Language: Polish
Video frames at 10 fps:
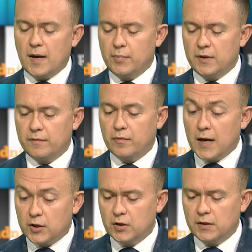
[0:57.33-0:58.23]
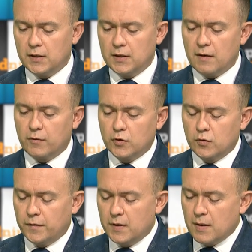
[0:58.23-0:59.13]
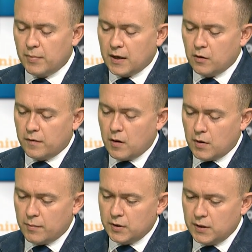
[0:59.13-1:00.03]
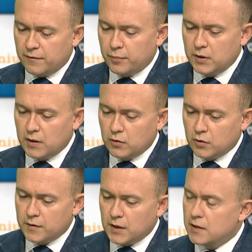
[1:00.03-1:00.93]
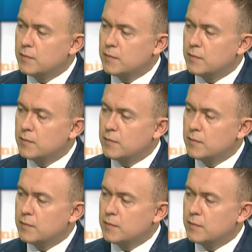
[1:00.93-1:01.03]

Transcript: aby właśnie tych nawozów nie brakowało, aby nie wpłynęło to w żaden